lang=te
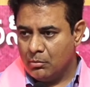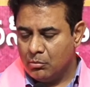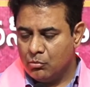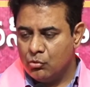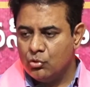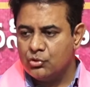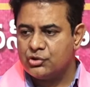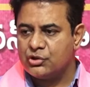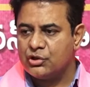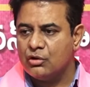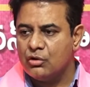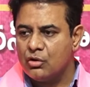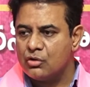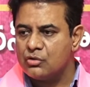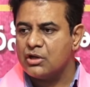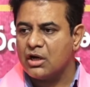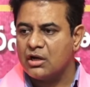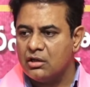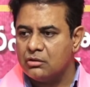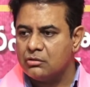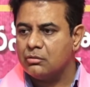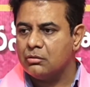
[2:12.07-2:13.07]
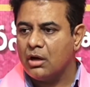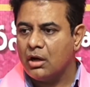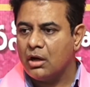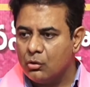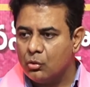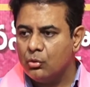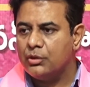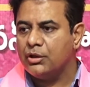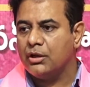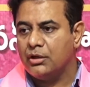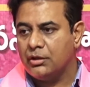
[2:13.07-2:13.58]
మూసీలో జరుగుతున్న
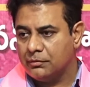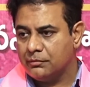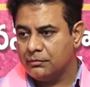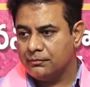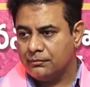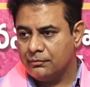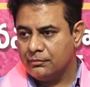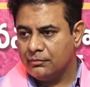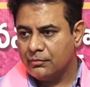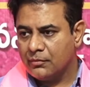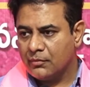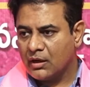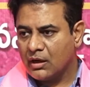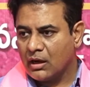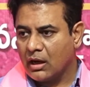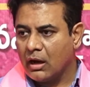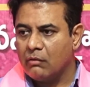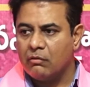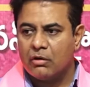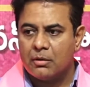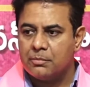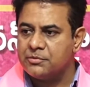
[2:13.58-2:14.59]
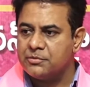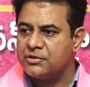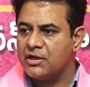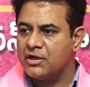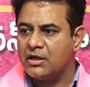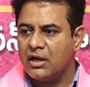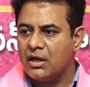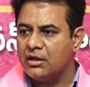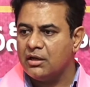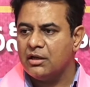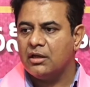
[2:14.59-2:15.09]
లూటీని కవరప్
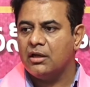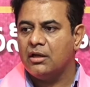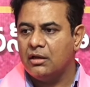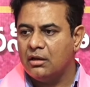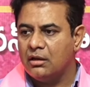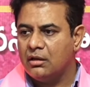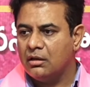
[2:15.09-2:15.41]
చేయడానికి